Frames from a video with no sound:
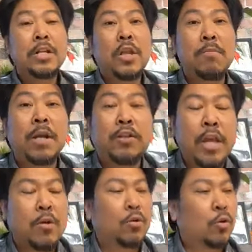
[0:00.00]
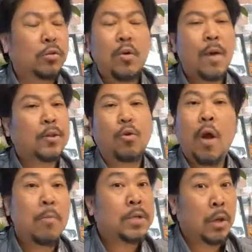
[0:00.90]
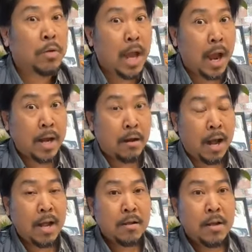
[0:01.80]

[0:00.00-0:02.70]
Xong cái chiều tôi tức quá tôi còn không có chịu về nữa.